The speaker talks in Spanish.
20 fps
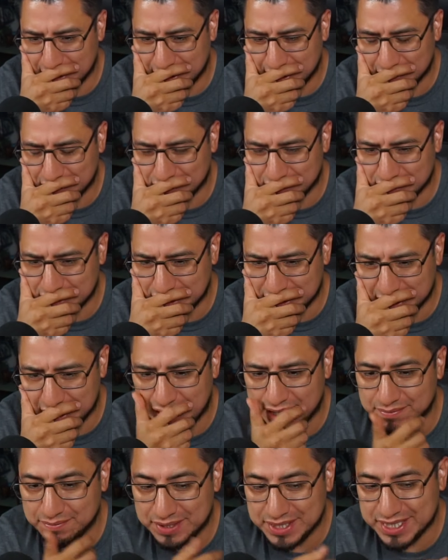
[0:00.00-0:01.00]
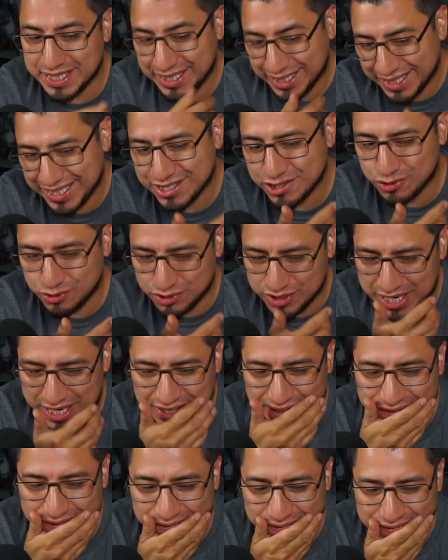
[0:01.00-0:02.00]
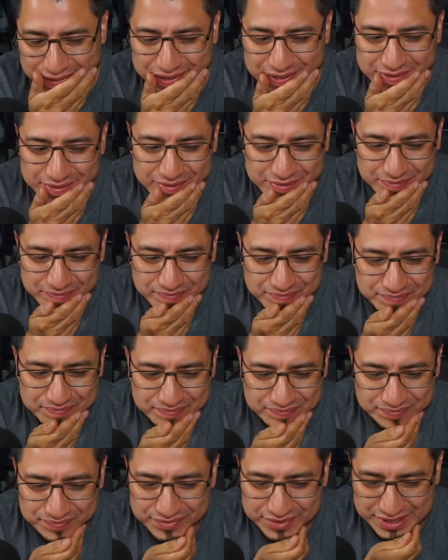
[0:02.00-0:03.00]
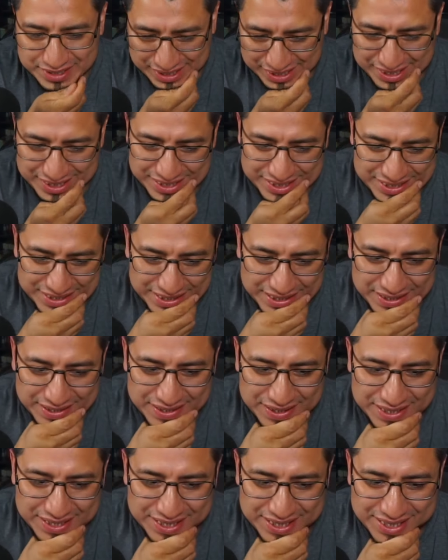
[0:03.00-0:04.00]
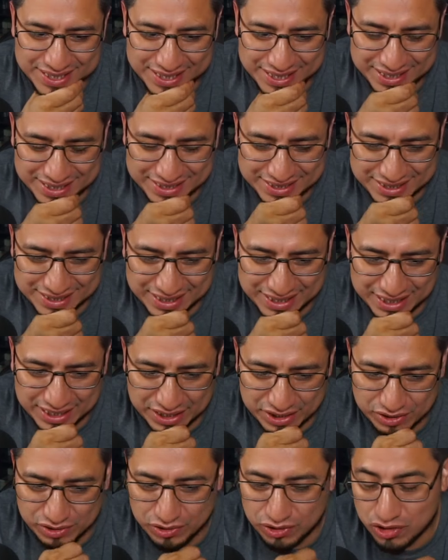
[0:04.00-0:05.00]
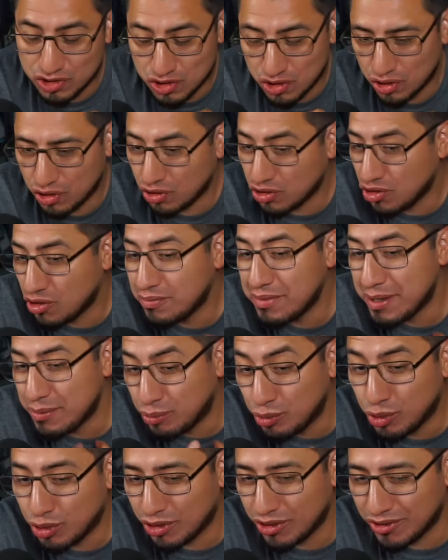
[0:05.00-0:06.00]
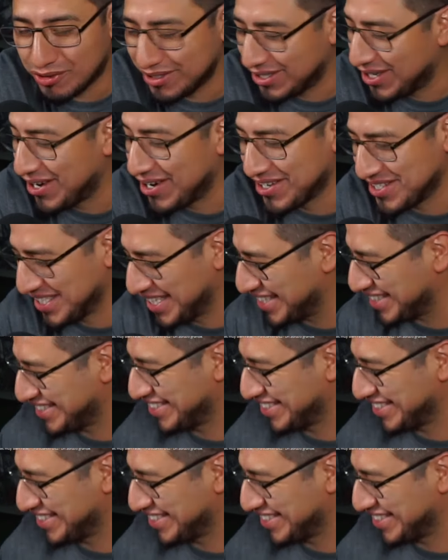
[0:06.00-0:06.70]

concentrarme y seguir escuchando. Sí, sí, sí. Este, yo no lloro, yo me burlo. No, no es cierto.